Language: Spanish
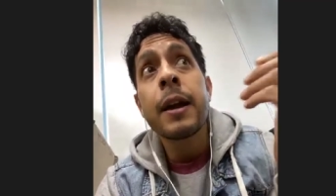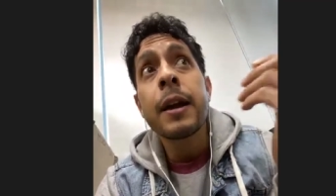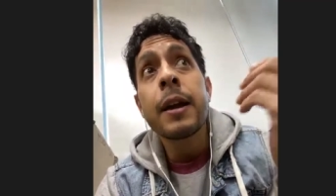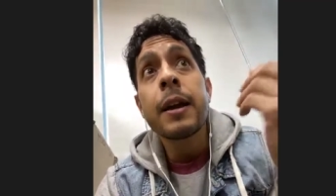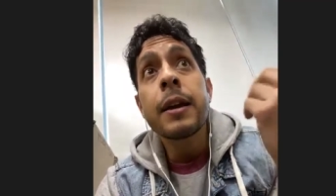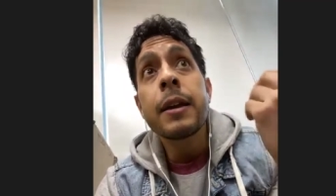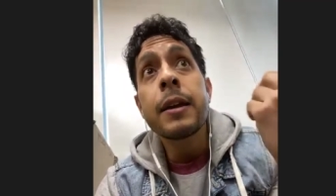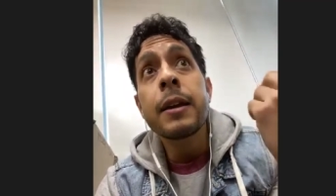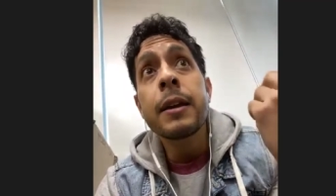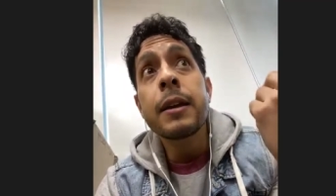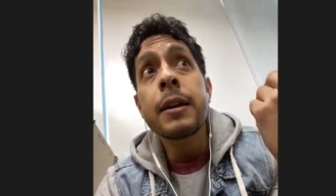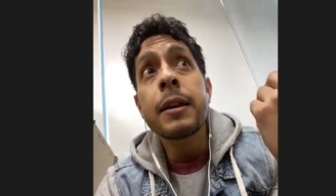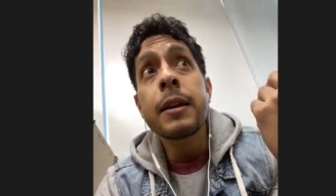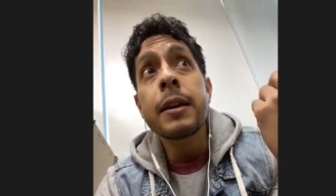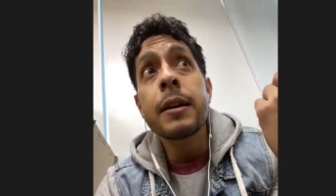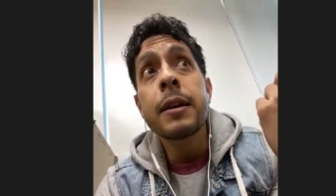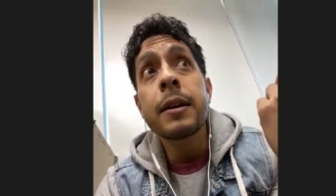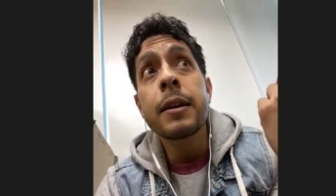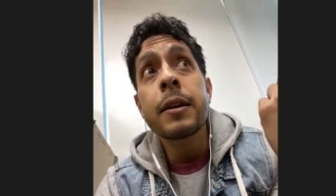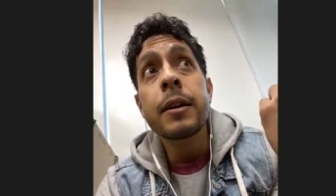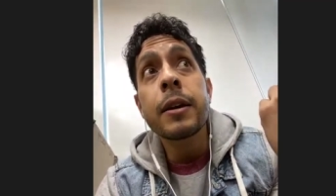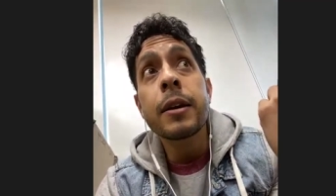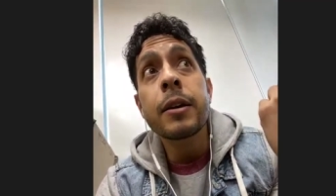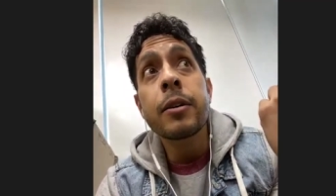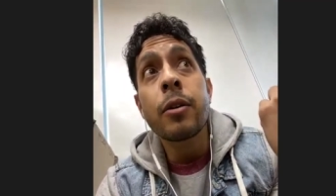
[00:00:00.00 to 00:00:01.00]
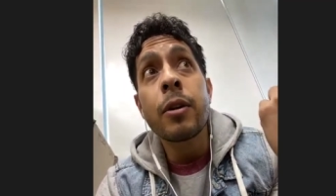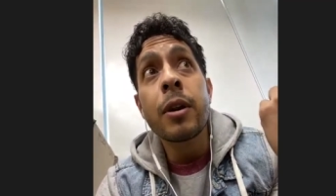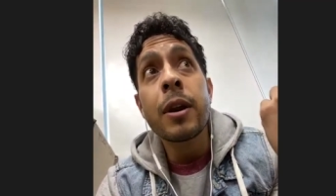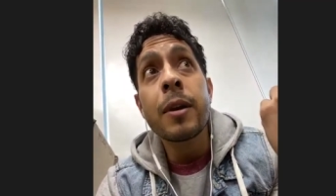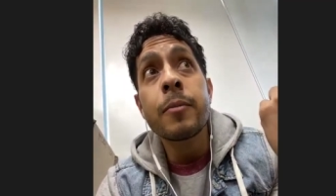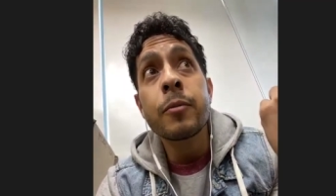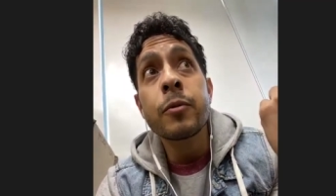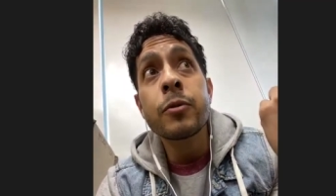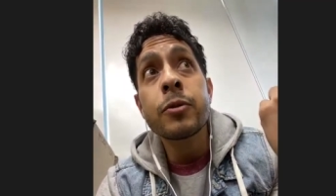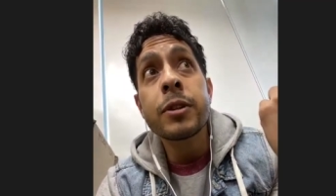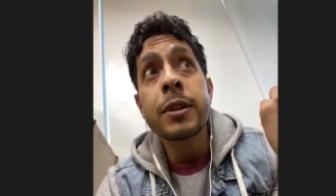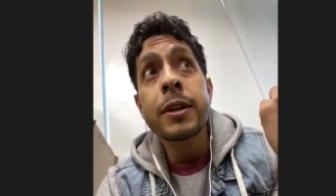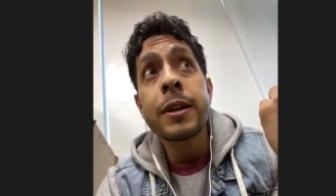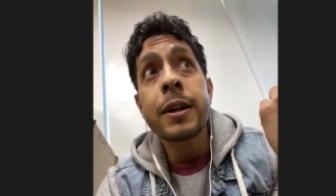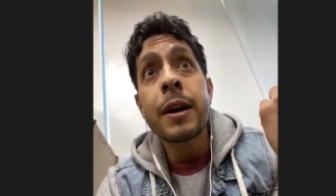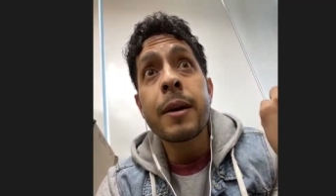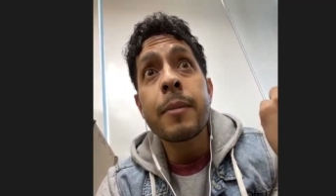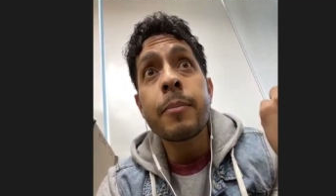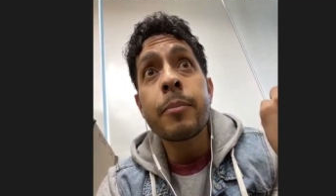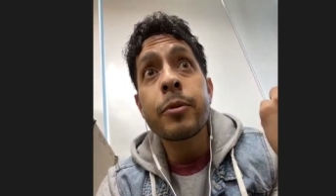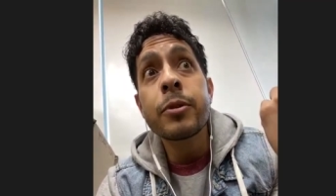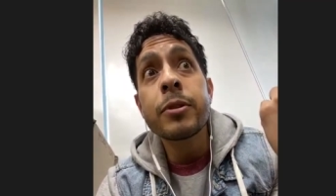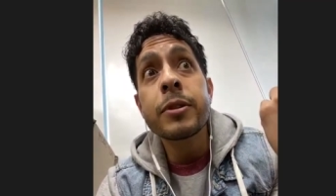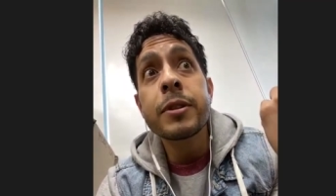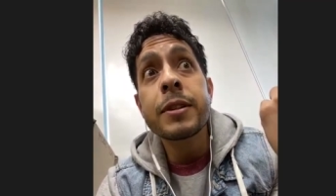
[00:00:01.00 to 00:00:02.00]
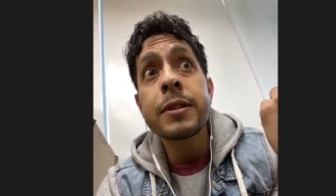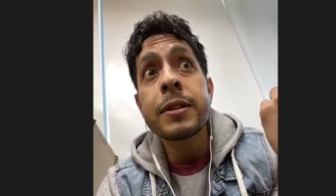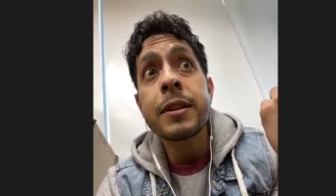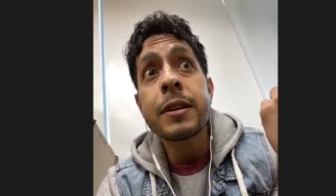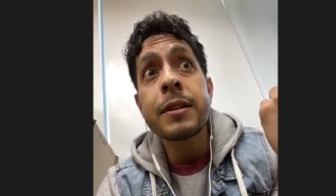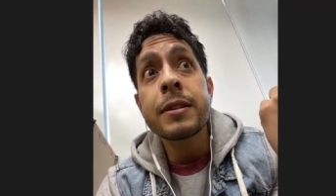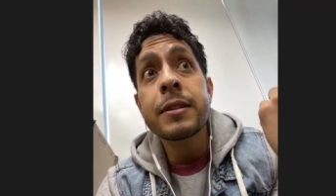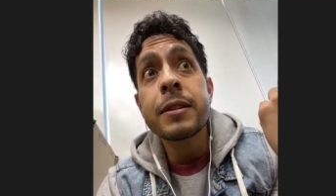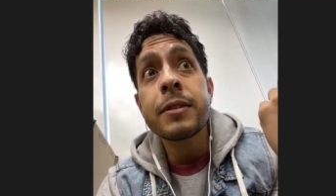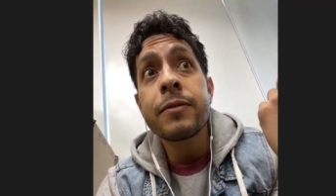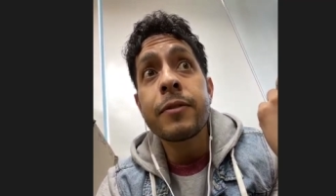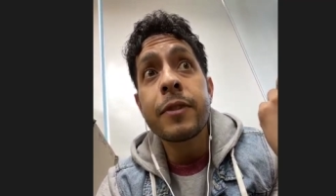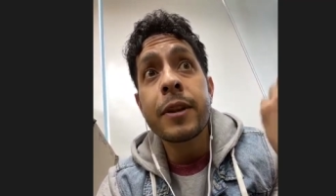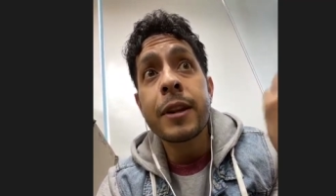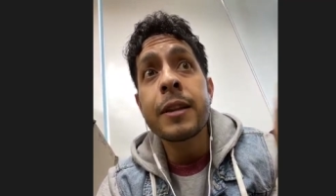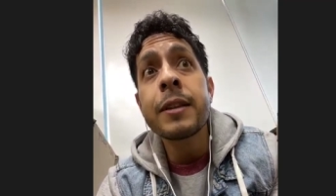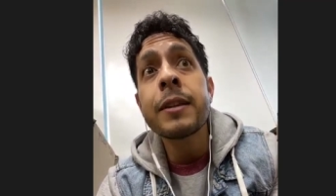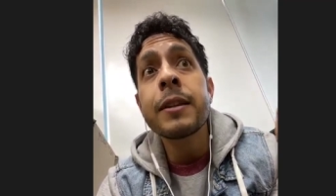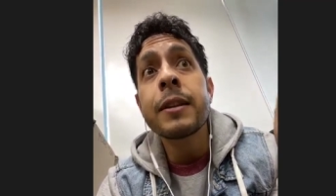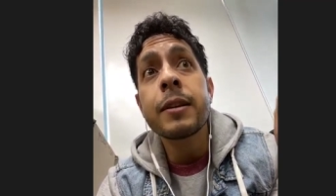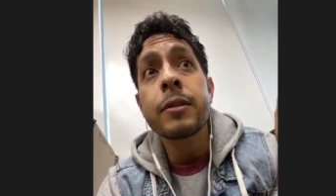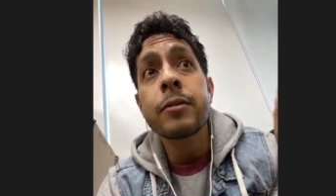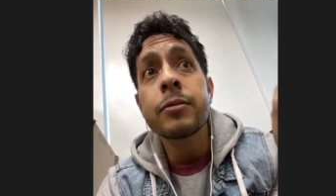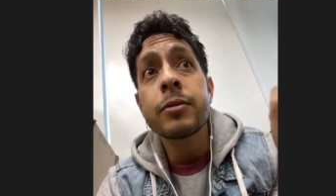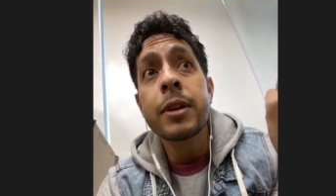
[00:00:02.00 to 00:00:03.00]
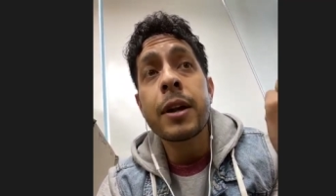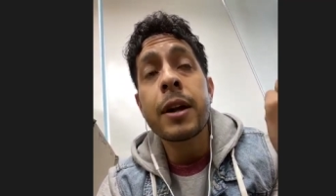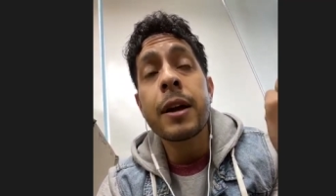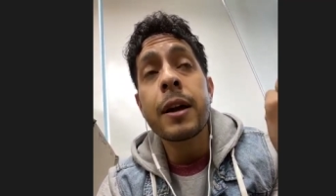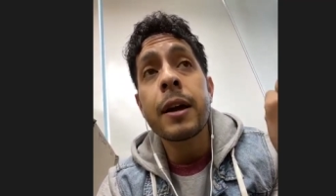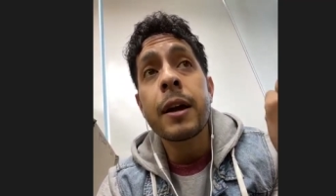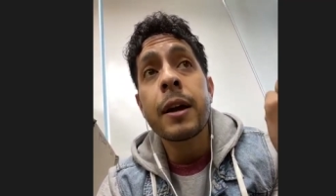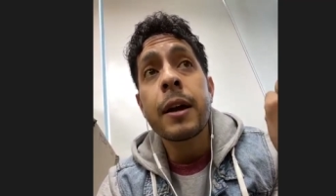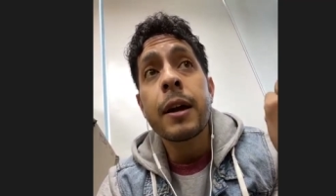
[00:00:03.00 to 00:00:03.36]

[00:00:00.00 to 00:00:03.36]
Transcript: Y, con la música, pues es, es diferente, o sea,